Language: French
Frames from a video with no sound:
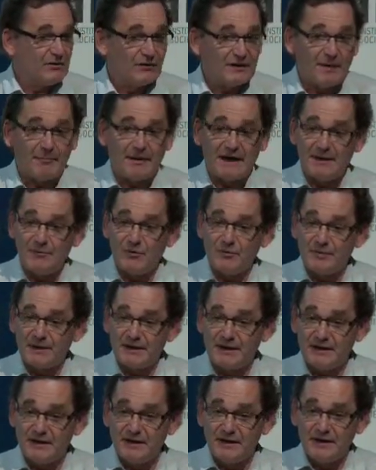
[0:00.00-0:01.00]
On n'a pas les bons
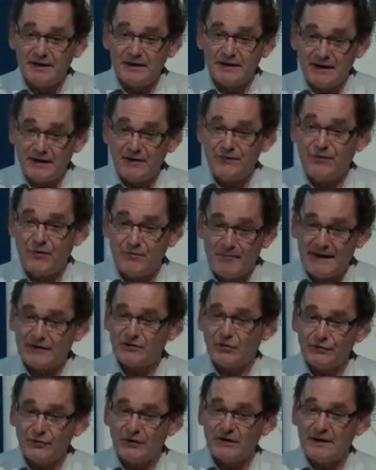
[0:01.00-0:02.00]
prix, et il faut
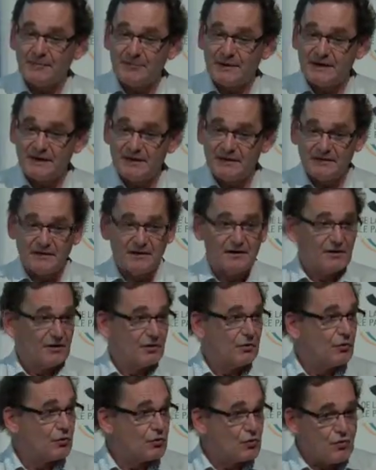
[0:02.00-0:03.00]
mettre dans les prix
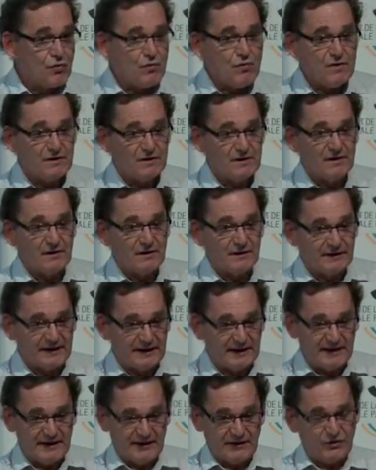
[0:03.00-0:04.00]
le coût
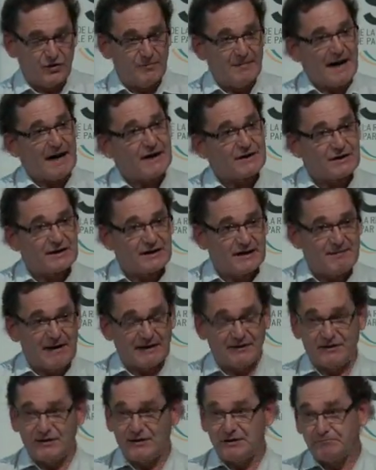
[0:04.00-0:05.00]
des dommages
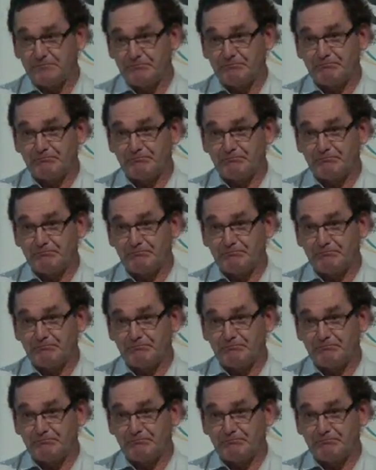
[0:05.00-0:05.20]
climatiques.